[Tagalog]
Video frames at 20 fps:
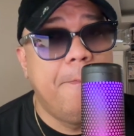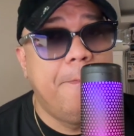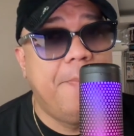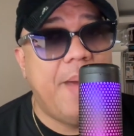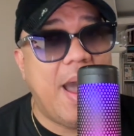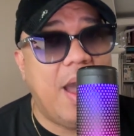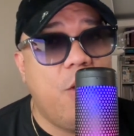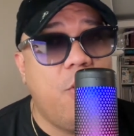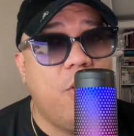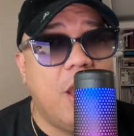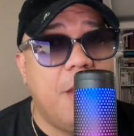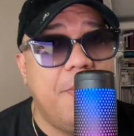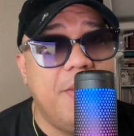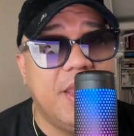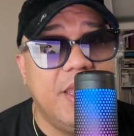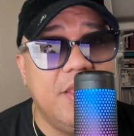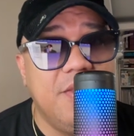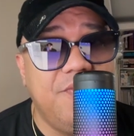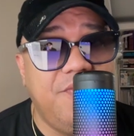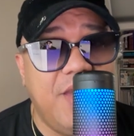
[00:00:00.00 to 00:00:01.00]
bago ka
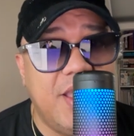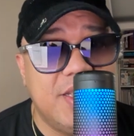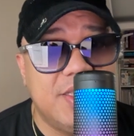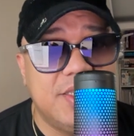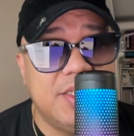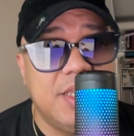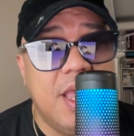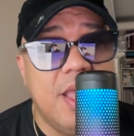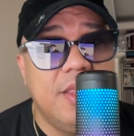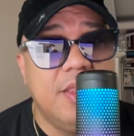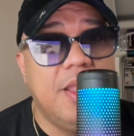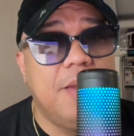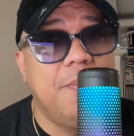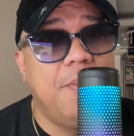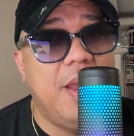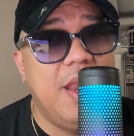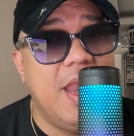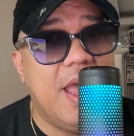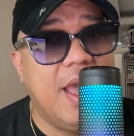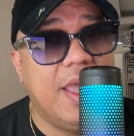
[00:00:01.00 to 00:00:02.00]
mag-invest ng
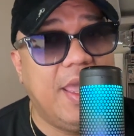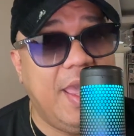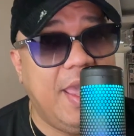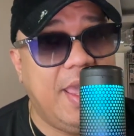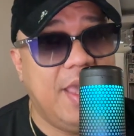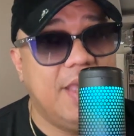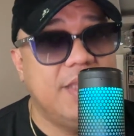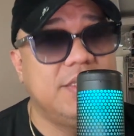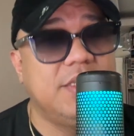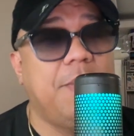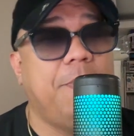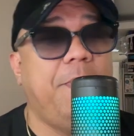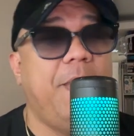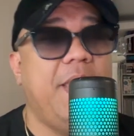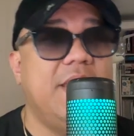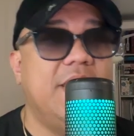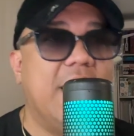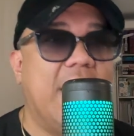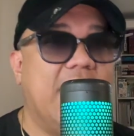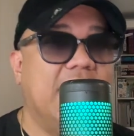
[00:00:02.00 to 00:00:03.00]
malaki sa
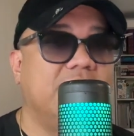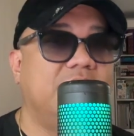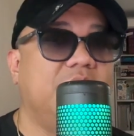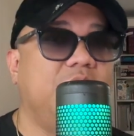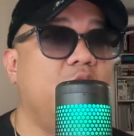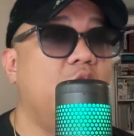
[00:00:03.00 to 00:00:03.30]
paid ads.